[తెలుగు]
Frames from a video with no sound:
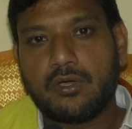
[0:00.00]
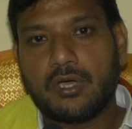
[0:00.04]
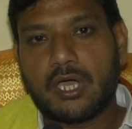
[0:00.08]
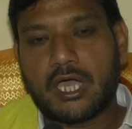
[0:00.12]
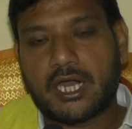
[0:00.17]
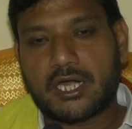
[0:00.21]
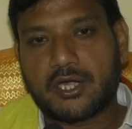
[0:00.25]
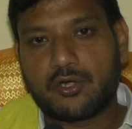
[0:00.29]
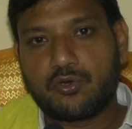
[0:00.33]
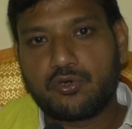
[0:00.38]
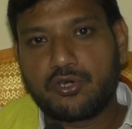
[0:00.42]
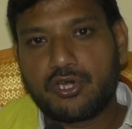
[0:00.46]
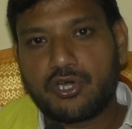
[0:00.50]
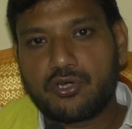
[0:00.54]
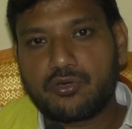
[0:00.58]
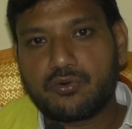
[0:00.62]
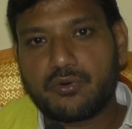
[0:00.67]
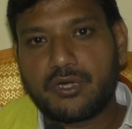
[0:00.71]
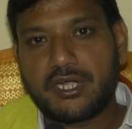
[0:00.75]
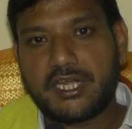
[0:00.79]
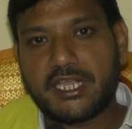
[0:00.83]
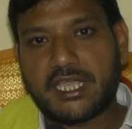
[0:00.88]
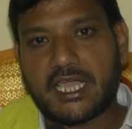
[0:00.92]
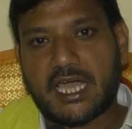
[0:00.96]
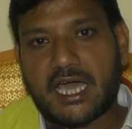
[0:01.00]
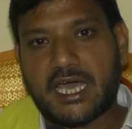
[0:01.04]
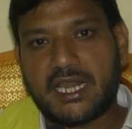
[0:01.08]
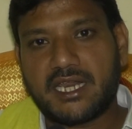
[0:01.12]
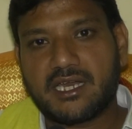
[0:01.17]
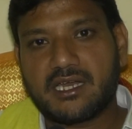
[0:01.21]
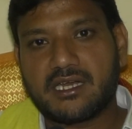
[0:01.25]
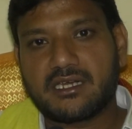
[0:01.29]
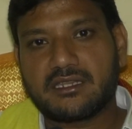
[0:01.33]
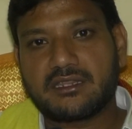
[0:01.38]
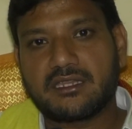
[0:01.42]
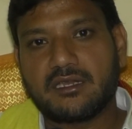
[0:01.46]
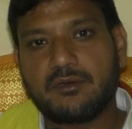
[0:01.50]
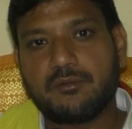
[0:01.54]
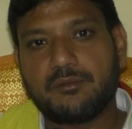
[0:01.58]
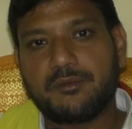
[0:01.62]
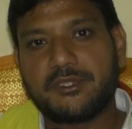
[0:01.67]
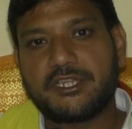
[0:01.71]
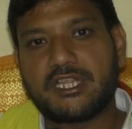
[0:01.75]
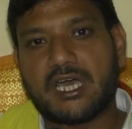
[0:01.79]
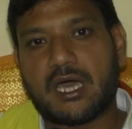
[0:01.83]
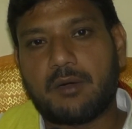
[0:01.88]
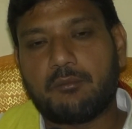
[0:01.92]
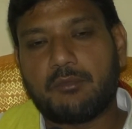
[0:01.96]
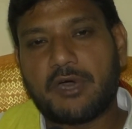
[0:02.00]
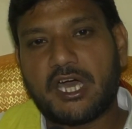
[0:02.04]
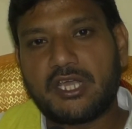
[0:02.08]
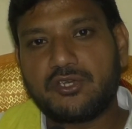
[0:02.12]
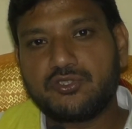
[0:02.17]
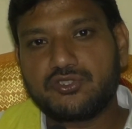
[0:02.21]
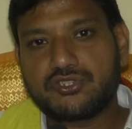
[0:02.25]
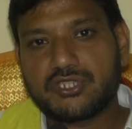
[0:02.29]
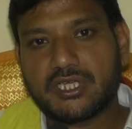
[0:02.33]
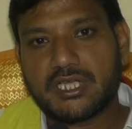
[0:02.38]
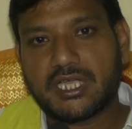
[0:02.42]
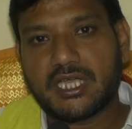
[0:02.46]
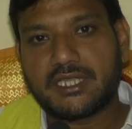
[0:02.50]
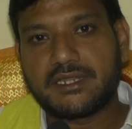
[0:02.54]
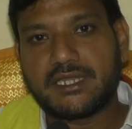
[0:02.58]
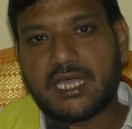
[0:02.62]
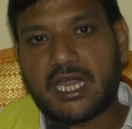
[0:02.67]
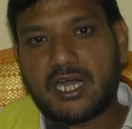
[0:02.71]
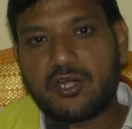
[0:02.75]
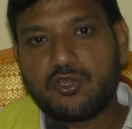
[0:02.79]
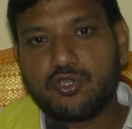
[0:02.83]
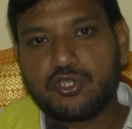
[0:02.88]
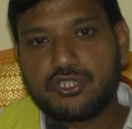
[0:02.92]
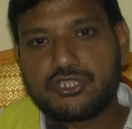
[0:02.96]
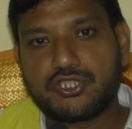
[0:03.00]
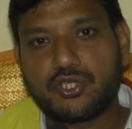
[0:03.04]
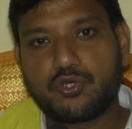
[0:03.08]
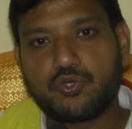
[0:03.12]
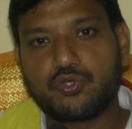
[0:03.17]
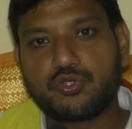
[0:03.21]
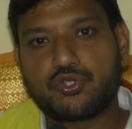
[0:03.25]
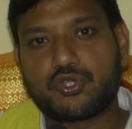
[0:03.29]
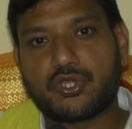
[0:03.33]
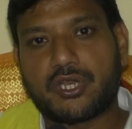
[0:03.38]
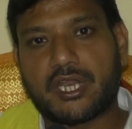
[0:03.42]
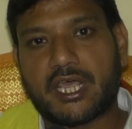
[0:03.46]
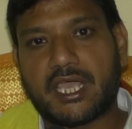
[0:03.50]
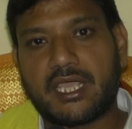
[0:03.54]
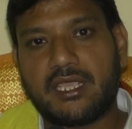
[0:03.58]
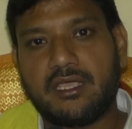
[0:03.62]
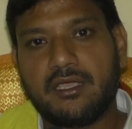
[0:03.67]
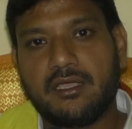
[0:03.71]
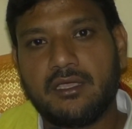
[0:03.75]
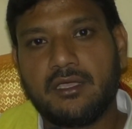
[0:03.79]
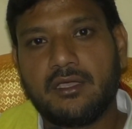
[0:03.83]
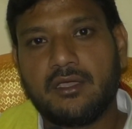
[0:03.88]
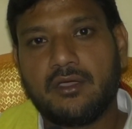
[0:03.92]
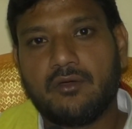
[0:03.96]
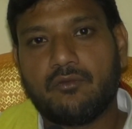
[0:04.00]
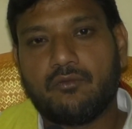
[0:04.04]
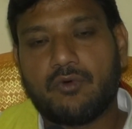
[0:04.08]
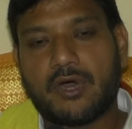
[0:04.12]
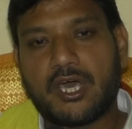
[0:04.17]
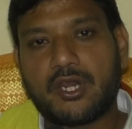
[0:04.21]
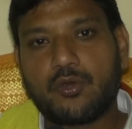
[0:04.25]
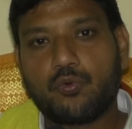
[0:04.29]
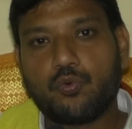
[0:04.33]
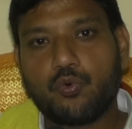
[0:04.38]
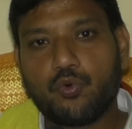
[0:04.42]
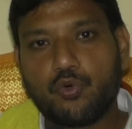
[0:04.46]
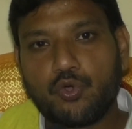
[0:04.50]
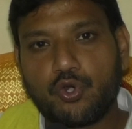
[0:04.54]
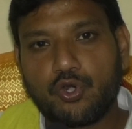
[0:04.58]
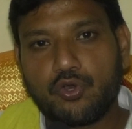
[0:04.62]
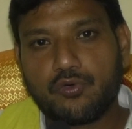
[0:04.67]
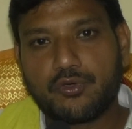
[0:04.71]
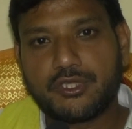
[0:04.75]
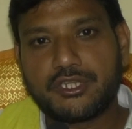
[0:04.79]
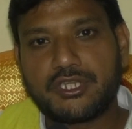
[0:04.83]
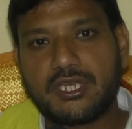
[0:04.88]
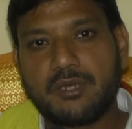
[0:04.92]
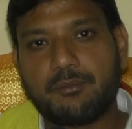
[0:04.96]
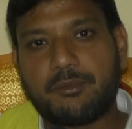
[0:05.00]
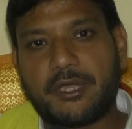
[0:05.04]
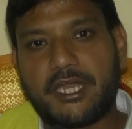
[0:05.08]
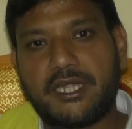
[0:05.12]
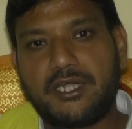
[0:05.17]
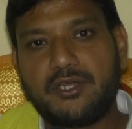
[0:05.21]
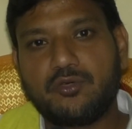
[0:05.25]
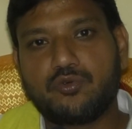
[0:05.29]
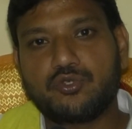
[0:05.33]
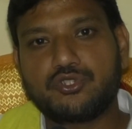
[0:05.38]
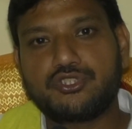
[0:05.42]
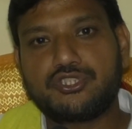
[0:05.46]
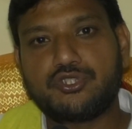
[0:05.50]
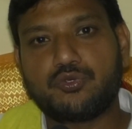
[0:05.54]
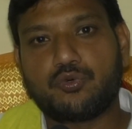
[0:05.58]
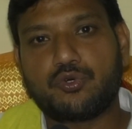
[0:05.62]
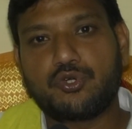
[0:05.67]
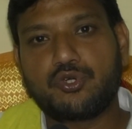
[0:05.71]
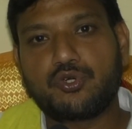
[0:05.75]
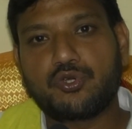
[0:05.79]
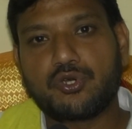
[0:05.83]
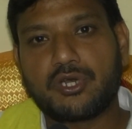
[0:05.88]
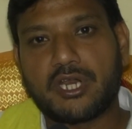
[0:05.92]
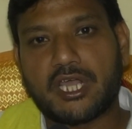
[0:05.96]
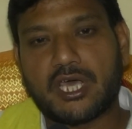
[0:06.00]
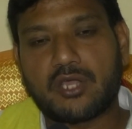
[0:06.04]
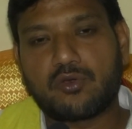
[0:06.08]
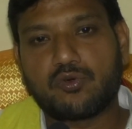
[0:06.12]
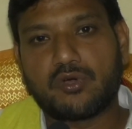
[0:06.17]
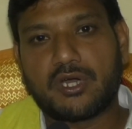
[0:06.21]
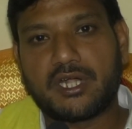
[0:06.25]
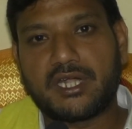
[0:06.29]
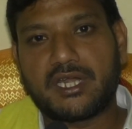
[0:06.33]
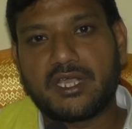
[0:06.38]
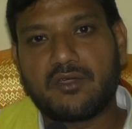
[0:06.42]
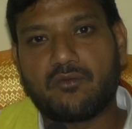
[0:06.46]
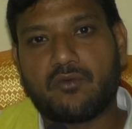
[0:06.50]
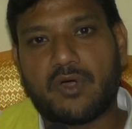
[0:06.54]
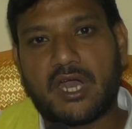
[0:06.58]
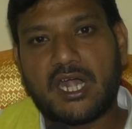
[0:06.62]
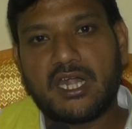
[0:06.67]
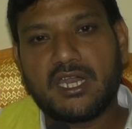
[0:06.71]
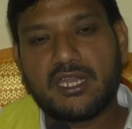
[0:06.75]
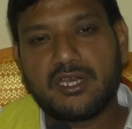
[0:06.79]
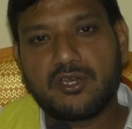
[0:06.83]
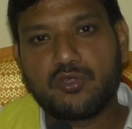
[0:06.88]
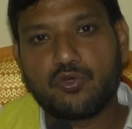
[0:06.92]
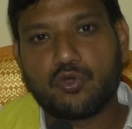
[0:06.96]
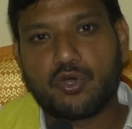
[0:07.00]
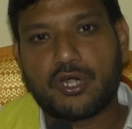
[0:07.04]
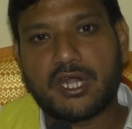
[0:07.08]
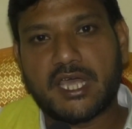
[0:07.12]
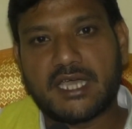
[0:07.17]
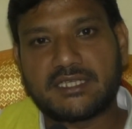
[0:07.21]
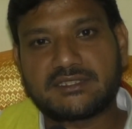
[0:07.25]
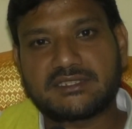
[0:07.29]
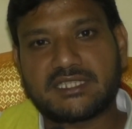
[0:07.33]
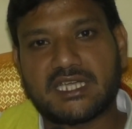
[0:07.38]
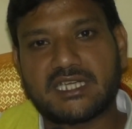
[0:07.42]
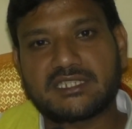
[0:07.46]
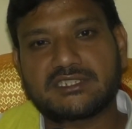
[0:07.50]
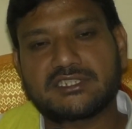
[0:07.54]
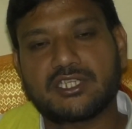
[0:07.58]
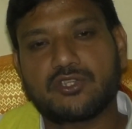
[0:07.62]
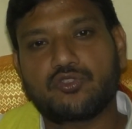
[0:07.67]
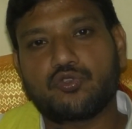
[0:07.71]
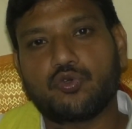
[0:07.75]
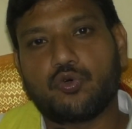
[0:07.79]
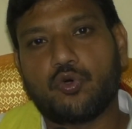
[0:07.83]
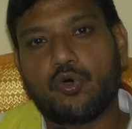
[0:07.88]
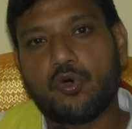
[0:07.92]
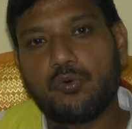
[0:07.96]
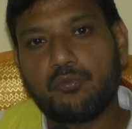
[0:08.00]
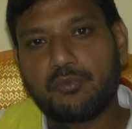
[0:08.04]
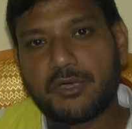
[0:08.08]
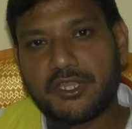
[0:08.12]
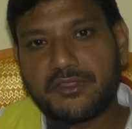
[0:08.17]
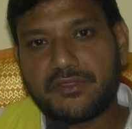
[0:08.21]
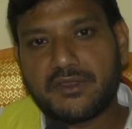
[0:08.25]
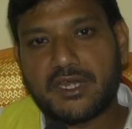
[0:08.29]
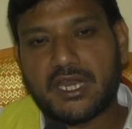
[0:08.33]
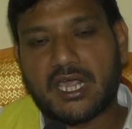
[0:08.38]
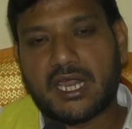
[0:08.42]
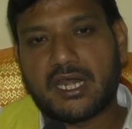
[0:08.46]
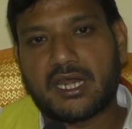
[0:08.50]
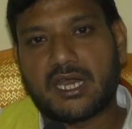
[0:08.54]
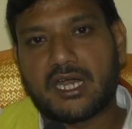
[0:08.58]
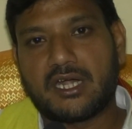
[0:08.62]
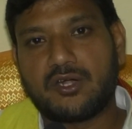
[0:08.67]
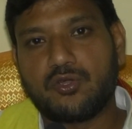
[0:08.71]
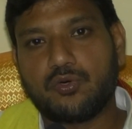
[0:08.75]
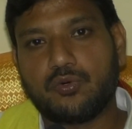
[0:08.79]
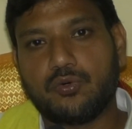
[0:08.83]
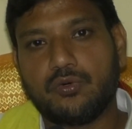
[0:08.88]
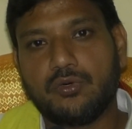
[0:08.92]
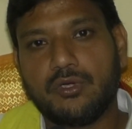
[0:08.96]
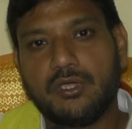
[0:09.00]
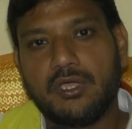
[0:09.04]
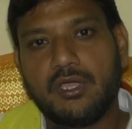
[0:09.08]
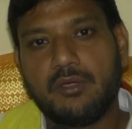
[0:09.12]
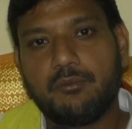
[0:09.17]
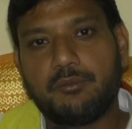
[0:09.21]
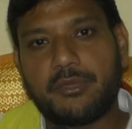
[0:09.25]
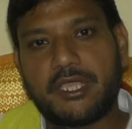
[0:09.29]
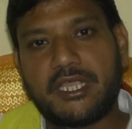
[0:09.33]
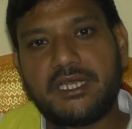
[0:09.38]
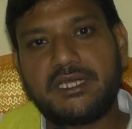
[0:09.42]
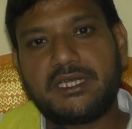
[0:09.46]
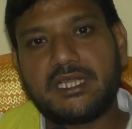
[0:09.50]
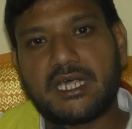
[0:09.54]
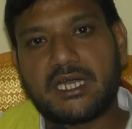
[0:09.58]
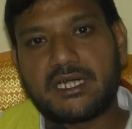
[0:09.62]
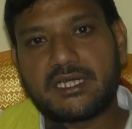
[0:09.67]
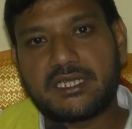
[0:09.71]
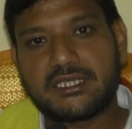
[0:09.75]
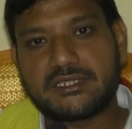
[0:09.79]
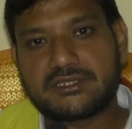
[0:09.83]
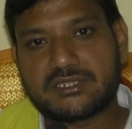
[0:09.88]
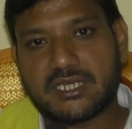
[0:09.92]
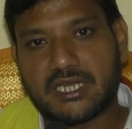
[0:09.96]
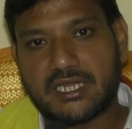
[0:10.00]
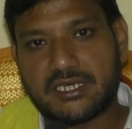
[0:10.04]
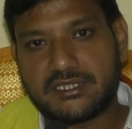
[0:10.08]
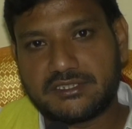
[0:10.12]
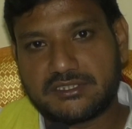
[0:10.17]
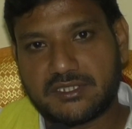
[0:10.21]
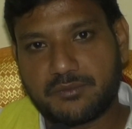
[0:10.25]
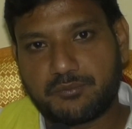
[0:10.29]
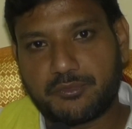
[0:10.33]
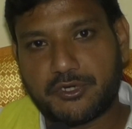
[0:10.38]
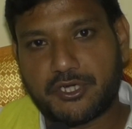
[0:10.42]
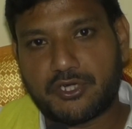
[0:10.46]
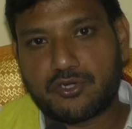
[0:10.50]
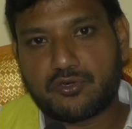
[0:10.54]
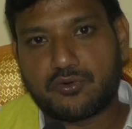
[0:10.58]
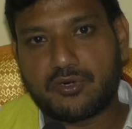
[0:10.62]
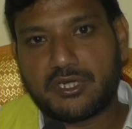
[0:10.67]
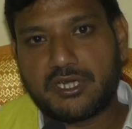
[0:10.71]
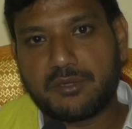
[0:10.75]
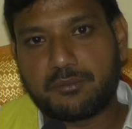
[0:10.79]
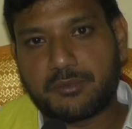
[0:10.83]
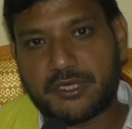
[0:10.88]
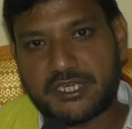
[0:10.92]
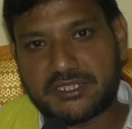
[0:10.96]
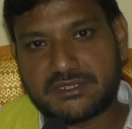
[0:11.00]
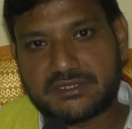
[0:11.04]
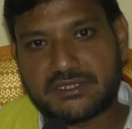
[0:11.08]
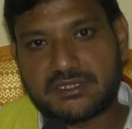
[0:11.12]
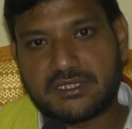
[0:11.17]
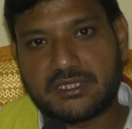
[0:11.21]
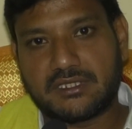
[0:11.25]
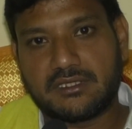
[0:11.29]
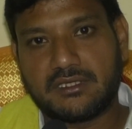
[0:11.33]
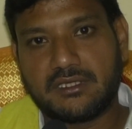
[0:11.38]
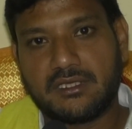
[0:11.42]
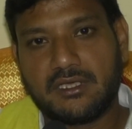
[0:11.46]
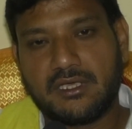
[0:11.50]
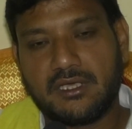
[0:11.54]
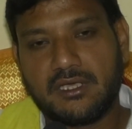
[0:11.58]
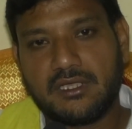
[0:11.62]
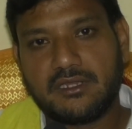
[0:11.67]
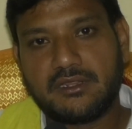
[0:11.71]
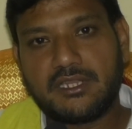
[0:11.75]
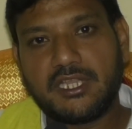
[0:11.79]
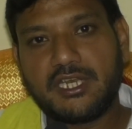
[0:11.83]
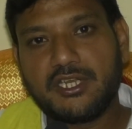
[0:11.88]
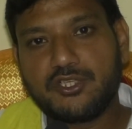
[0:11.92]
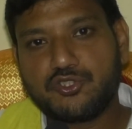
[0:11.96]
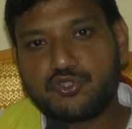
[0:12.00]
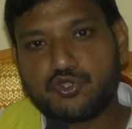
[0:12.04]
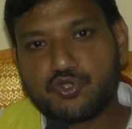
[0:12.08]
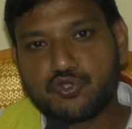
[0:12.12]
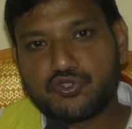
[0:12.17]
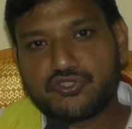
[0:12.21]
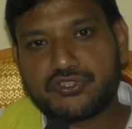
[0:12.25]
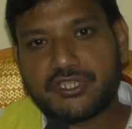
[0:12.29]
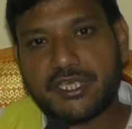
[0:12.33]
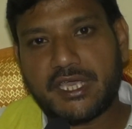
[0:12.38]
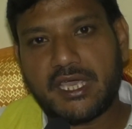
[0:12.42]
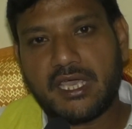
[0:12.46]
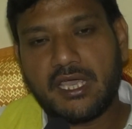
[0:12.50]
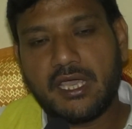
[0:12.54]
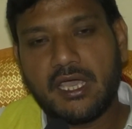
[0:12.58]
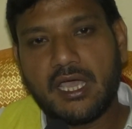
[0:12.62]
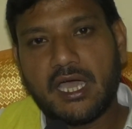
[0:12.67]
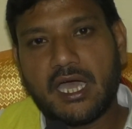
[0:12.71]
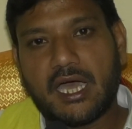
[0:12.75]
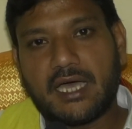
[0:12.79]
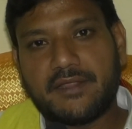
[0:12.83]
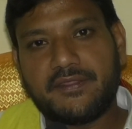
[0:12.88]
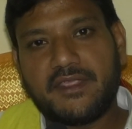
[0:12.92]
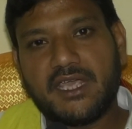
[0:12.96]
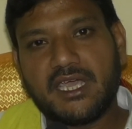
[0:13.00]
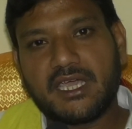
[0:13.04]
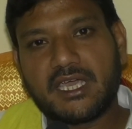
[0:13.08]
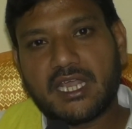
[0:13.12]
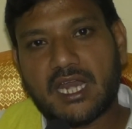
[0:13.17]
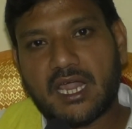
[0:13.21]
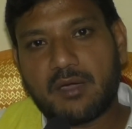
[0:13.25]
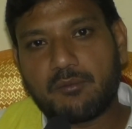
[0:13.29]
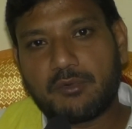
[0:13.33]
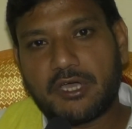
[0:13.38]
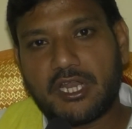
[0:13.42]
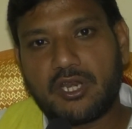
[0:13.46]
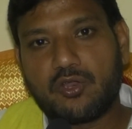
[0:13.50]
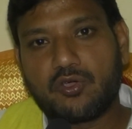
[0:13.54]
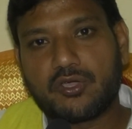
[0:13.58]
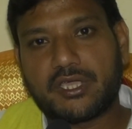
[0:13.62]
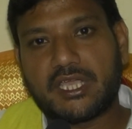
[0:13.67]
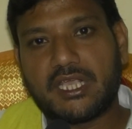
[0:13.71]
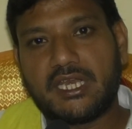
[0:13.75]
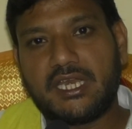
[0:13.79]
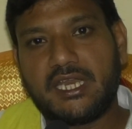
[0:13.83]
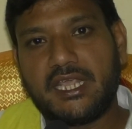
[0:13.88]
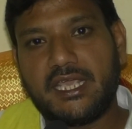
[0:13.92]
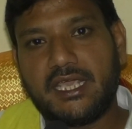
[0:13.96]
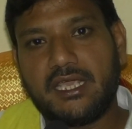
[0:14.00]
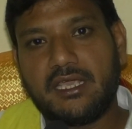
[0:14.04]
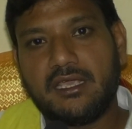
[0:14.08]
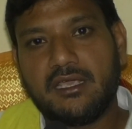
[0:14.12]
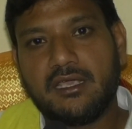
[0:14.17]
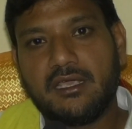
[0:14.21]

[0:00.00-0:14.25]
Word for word: అక్కడ ఉన్నటువంటి కార్యకర్తల మీద అమానుషంగా దాడులు జరుగుతున్నాయి వారి ఊర్లు వదిలి బయటకు వచ్చి ఉంటున్నారు అంటే వాళ్లను కూడా సాక్షాత్తు హోంమంత్రి ఆనాడు పెయిడ్ ఆర్టిస్టులు అని చెప్పినటువంటి పరిస్థితి తిరిగి చూస్తే అదే గ్రామాల్లోకి వెళ్ళి